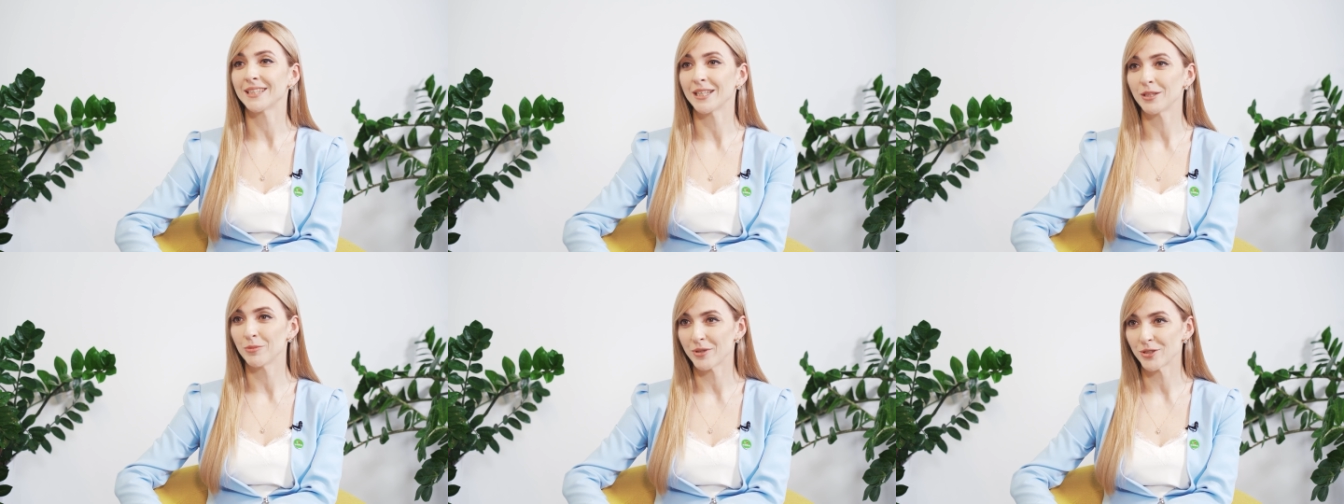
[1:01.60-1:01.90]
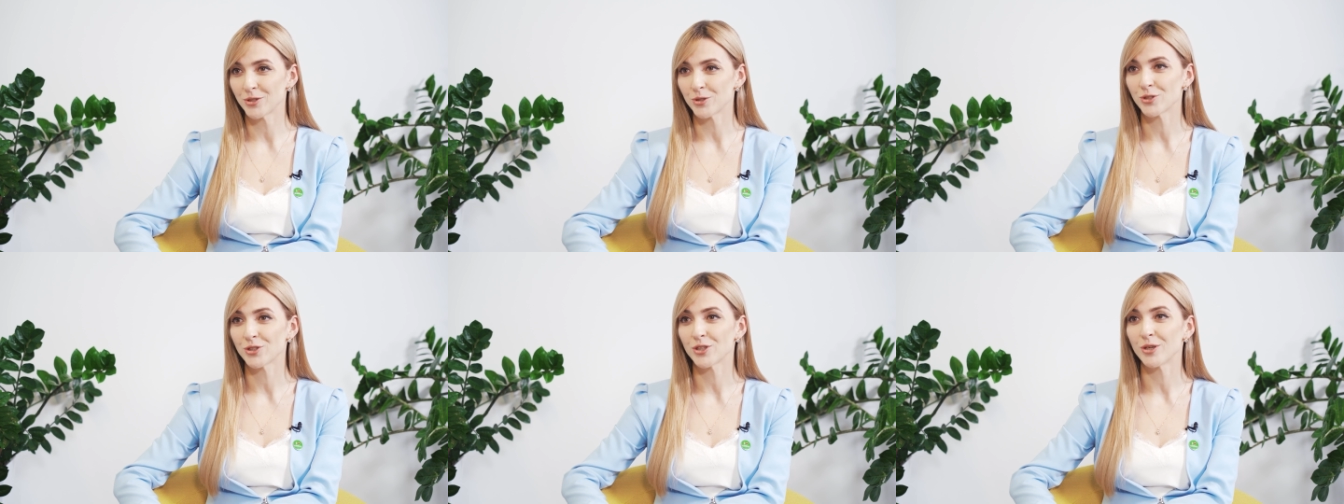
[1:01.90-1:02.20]

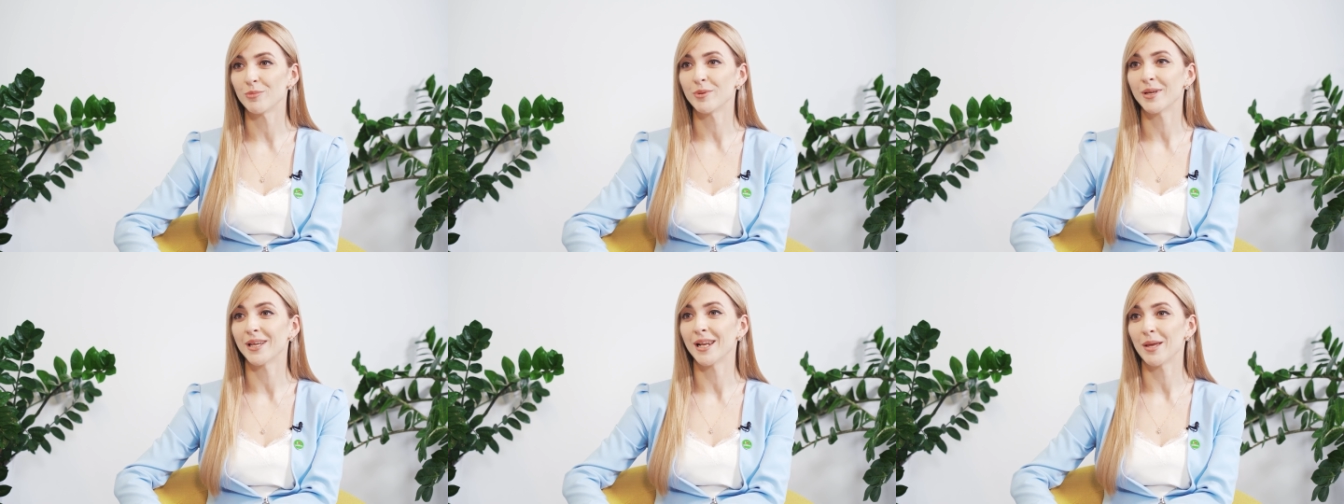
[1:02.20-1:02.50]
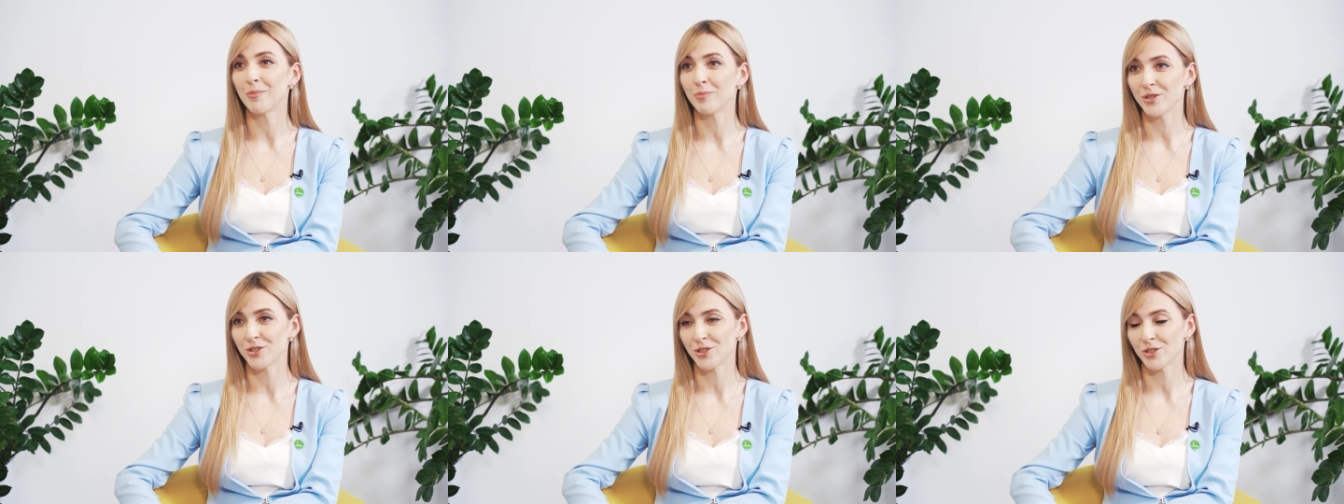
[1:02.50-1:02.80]
zadbać o siebie,
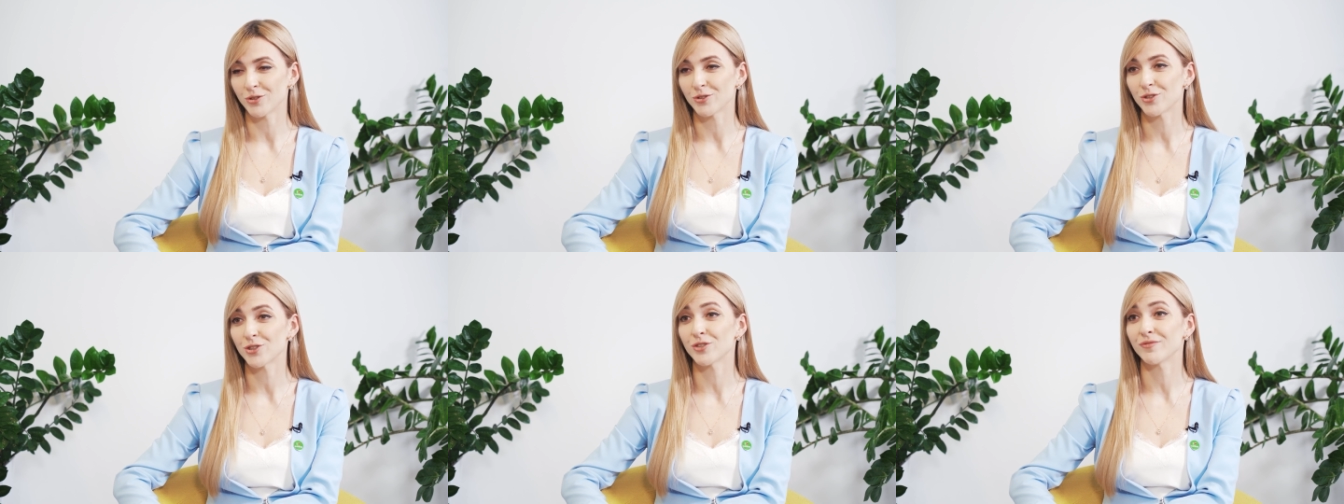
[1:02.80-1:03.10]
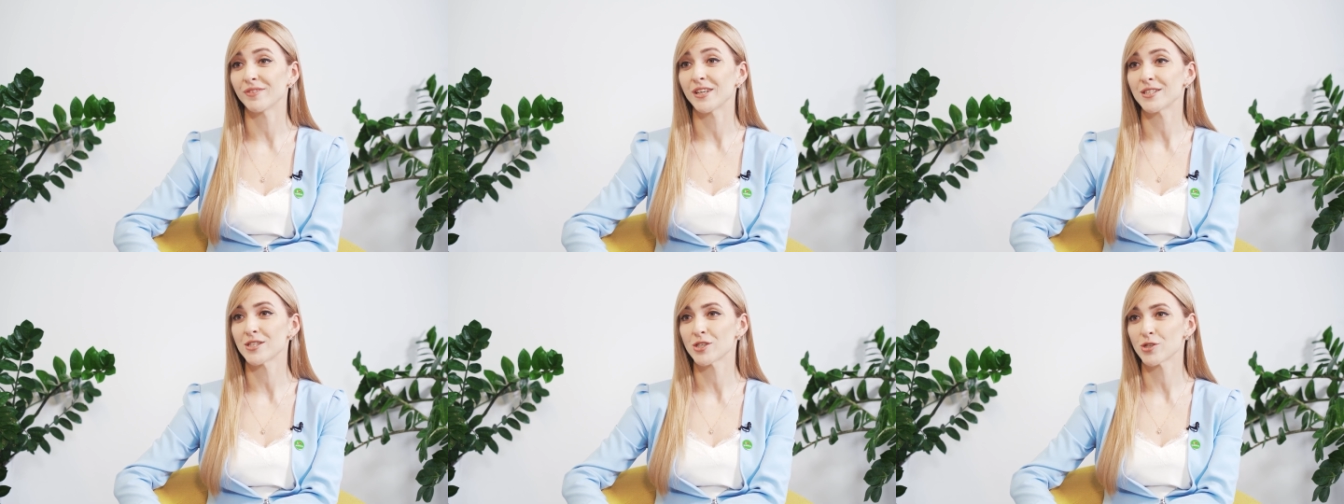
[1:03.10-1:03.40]
lepiej się
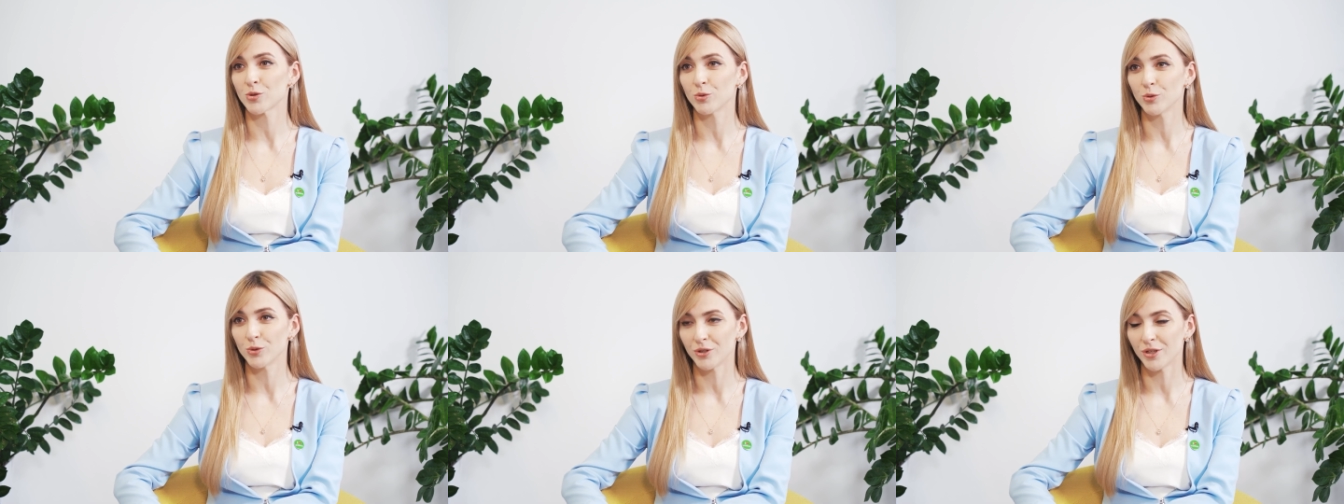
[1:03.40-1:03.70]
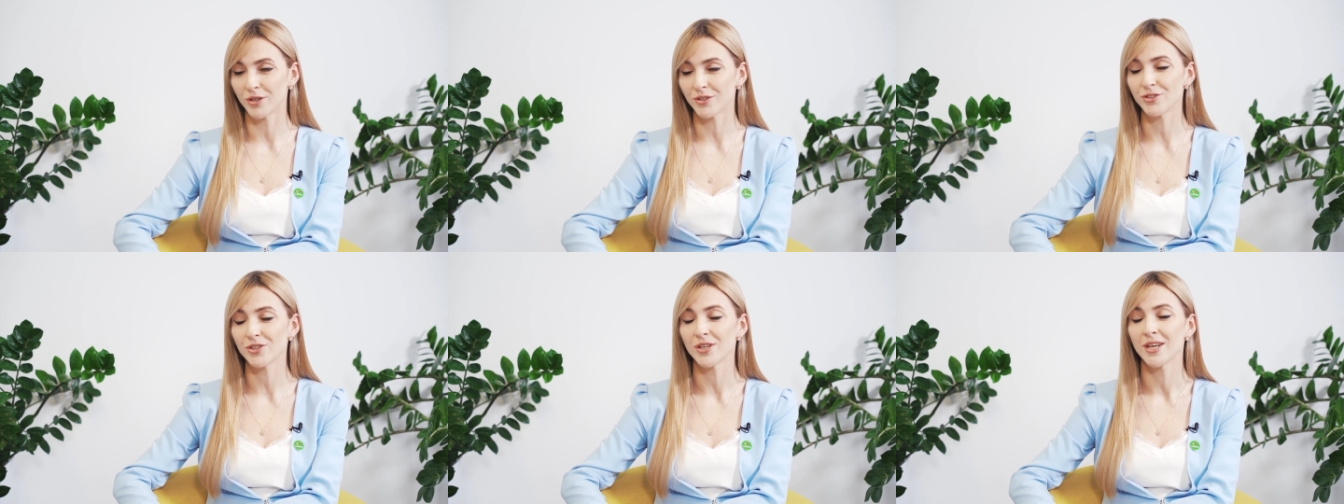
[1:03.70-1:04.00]
odżywiać,
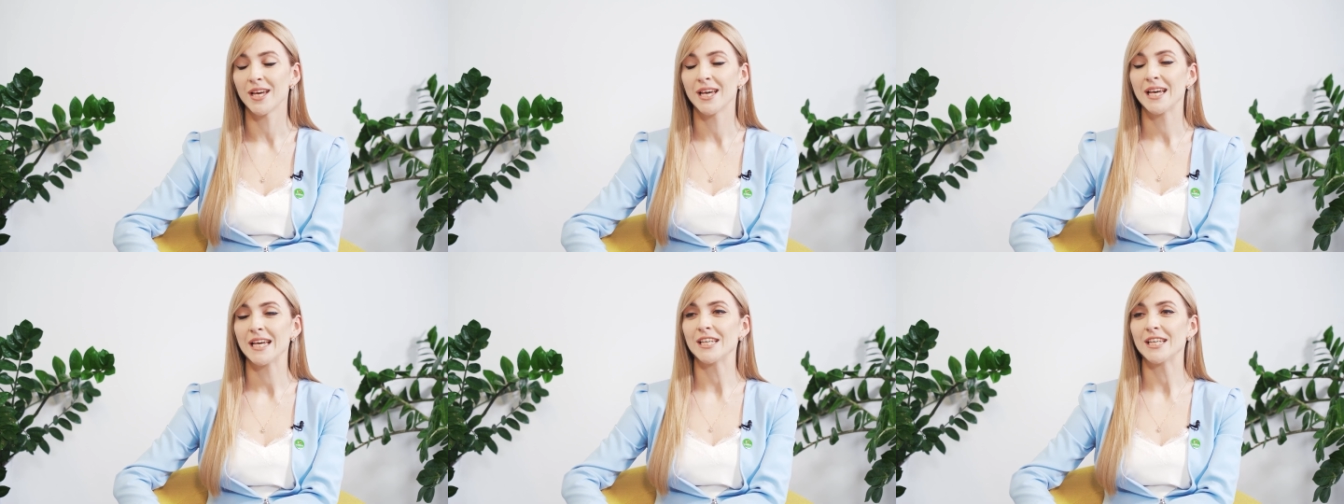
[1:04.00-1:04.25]
schudnąć